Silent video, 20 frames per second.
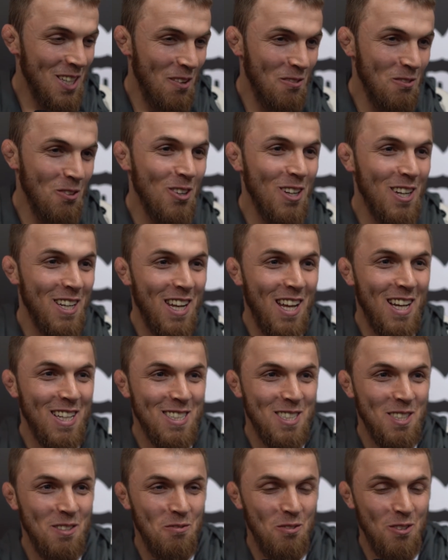Там много
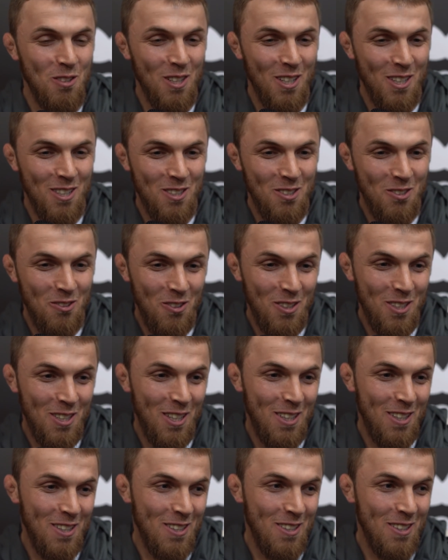реакций было. Но ну,
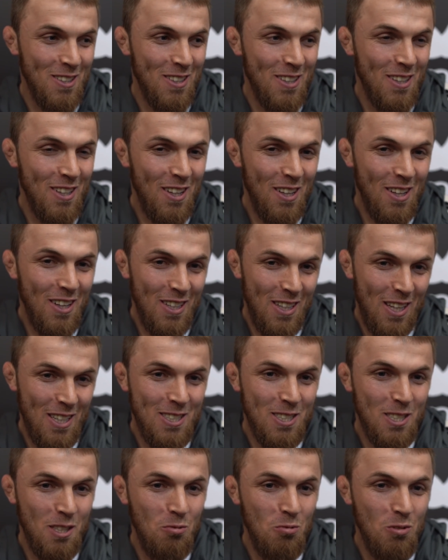это... Я
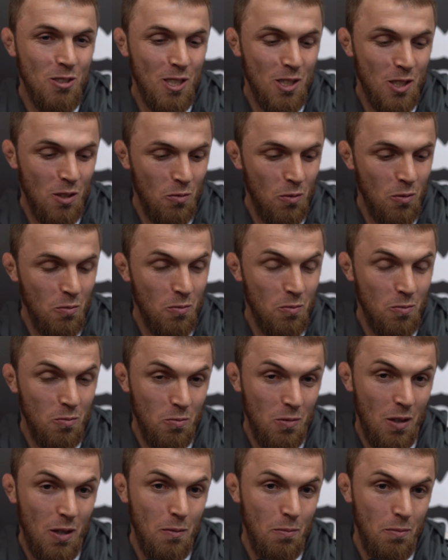стремлюсь к этому.
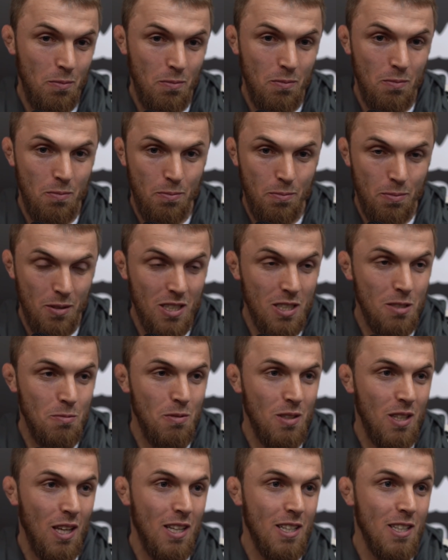Мне, в
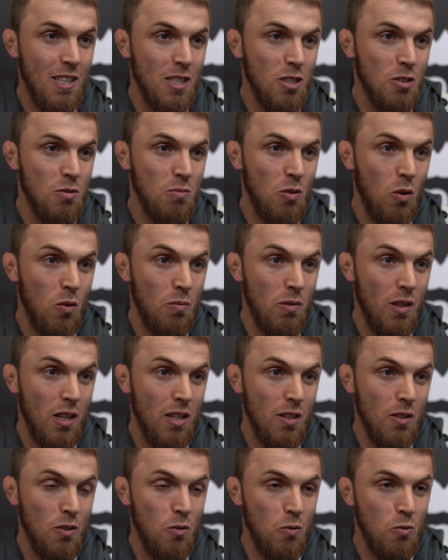принципе, так и есть у меня. У
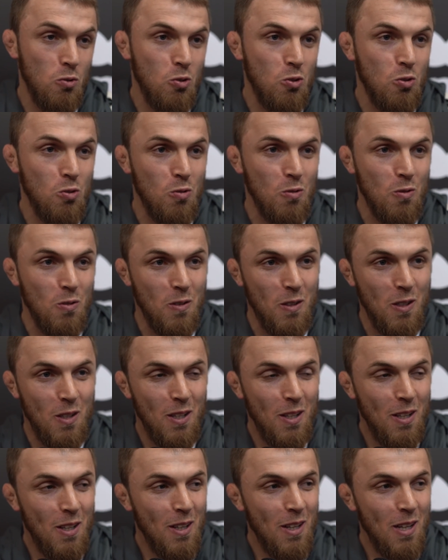меня чуть...
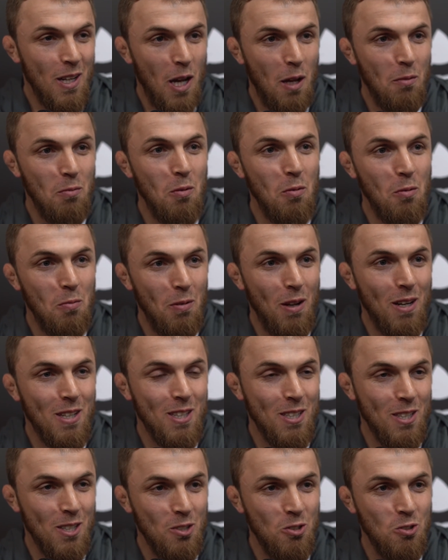Хабиба
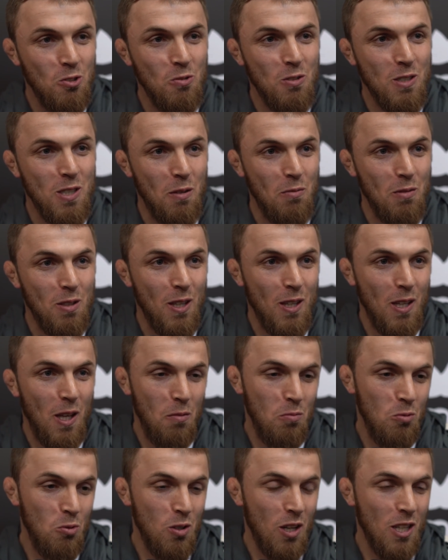партия и чуть забита.
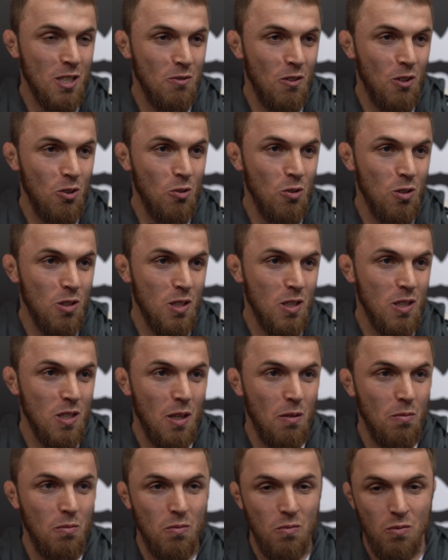Я бью развороты,
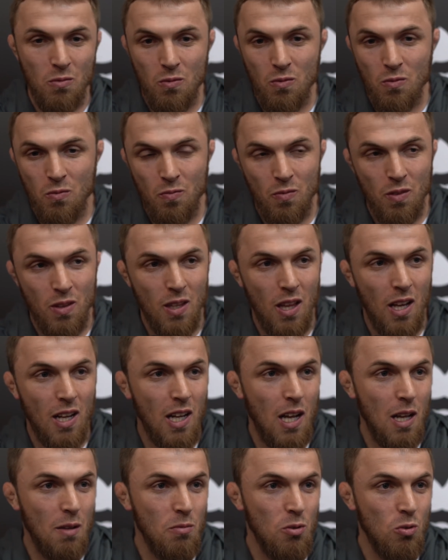там
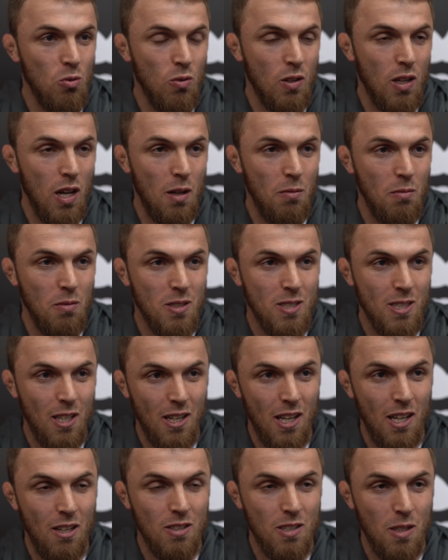ногами, руками
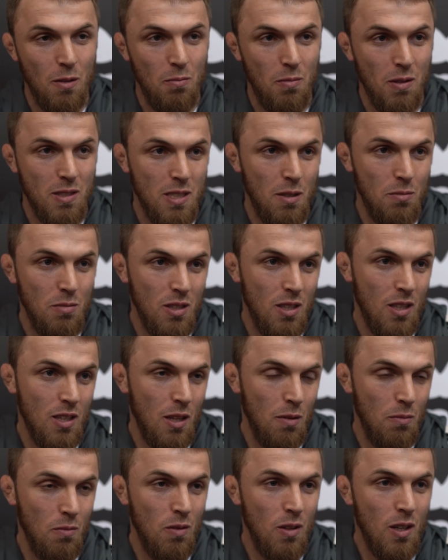стараюсь там подзабито
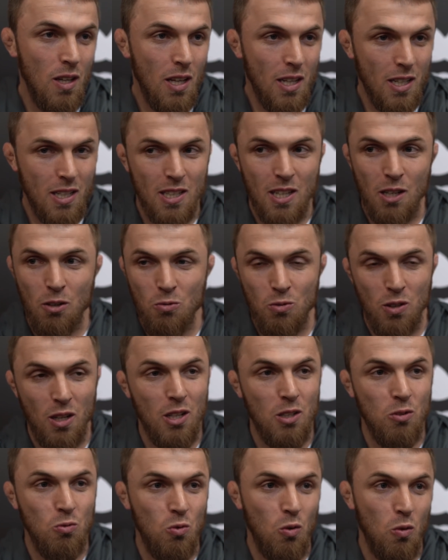там какие-то
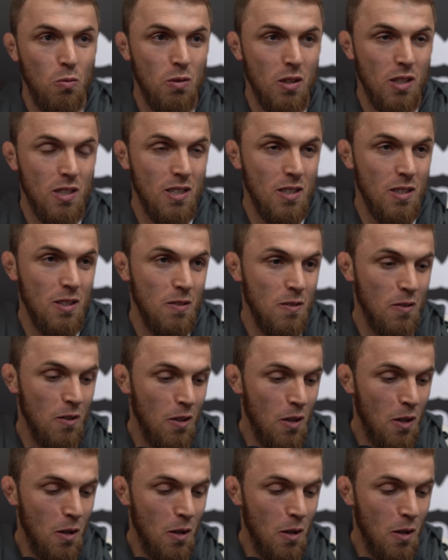удары у него брать. И